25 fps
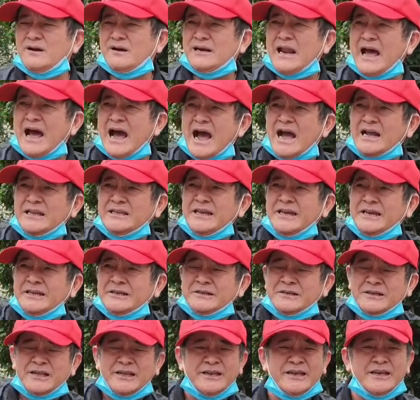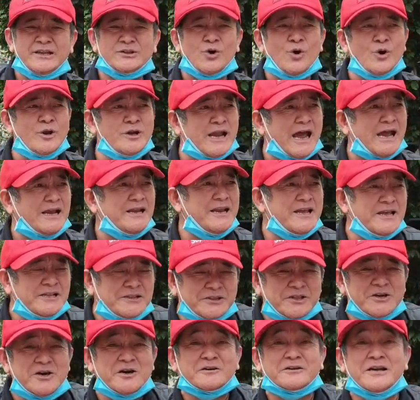là nhìn thì tôi lại
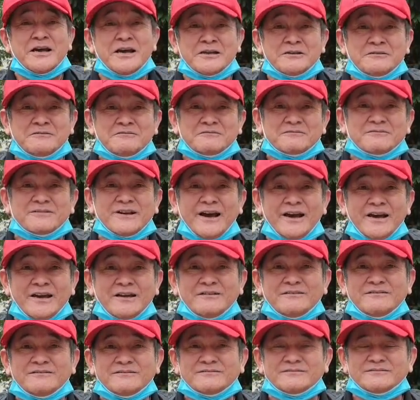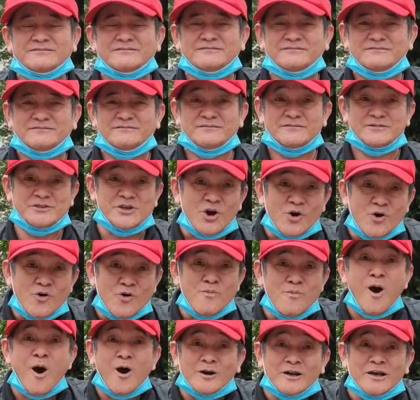liên tưởng đến đấy
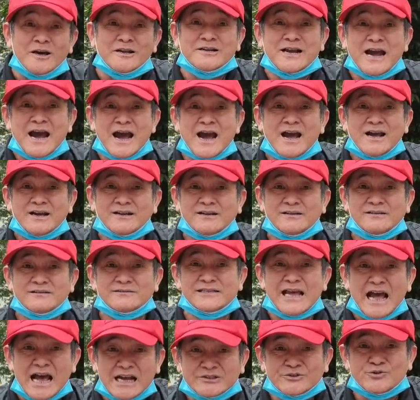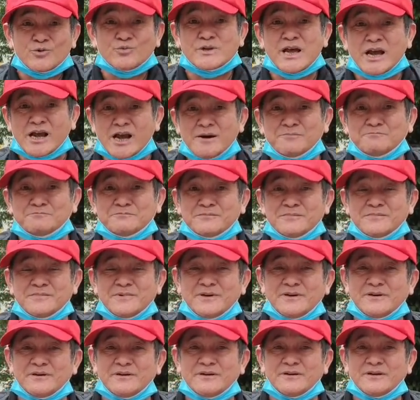châu bò lợn gà gia súc gia cầm
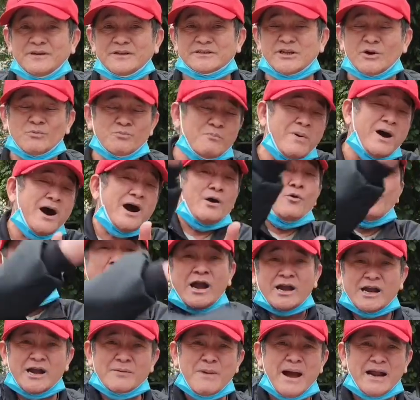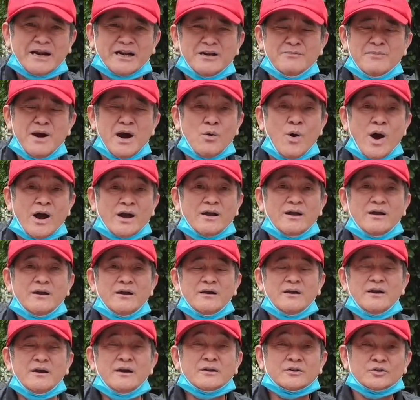xong mở ngoặc các bạn cứ mở ngoặc
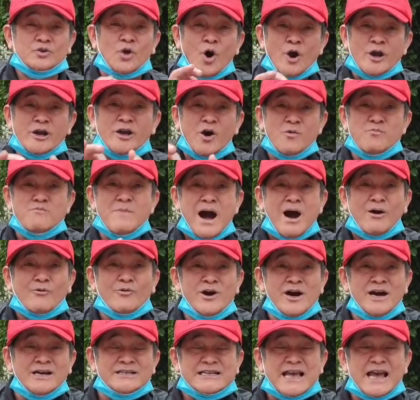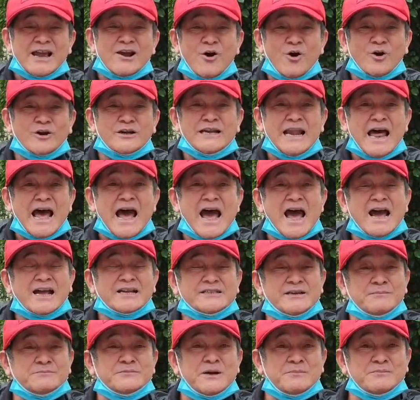tôi không bảo người Sài Gòn
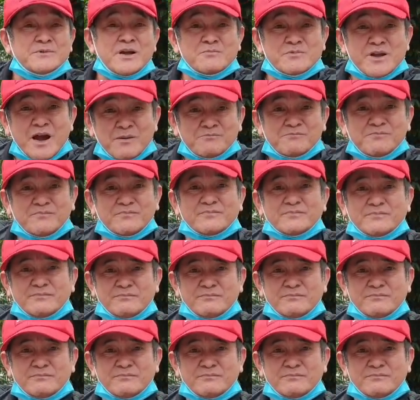là chấm chấm chấm chấm